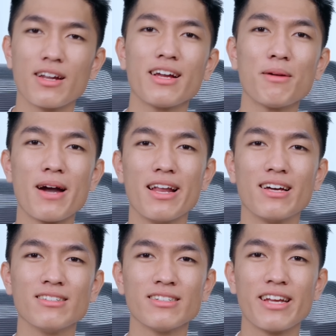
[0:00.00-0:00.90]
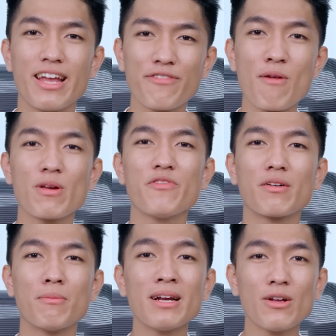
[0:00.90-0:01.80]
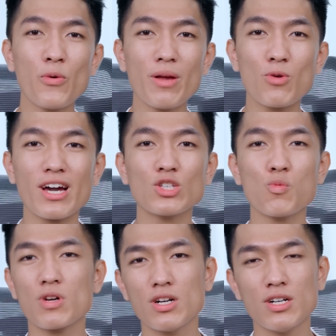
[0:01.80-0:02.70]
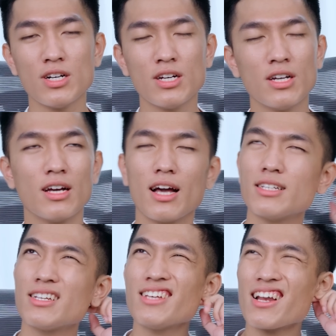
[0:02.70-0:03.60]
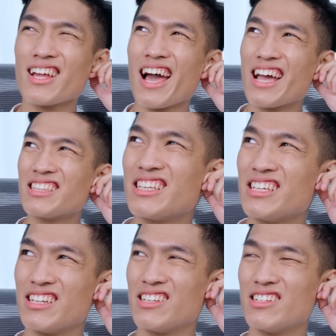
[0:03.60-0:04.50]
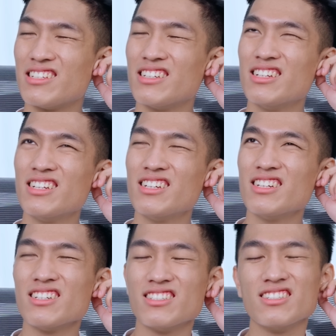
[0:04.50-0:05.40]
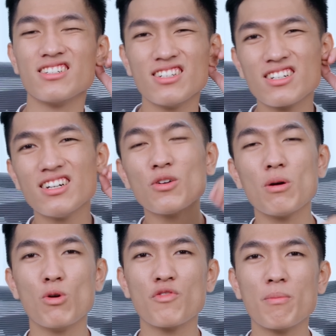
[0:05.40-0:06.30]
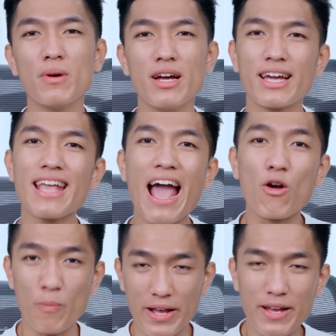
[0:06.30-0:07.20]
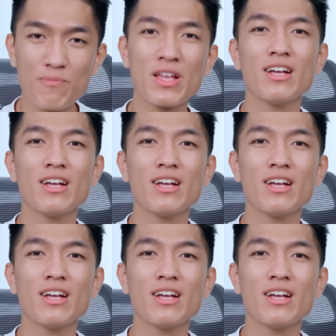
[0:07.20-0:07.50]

đấy các bạn ạ để đề phòng cái việc là mất nguyên một căn chung cư à, chính xác là 2 tỷ thì ở ờ, cỡ cỡ khoảng 1 phần 10 cái nhà của mình ấy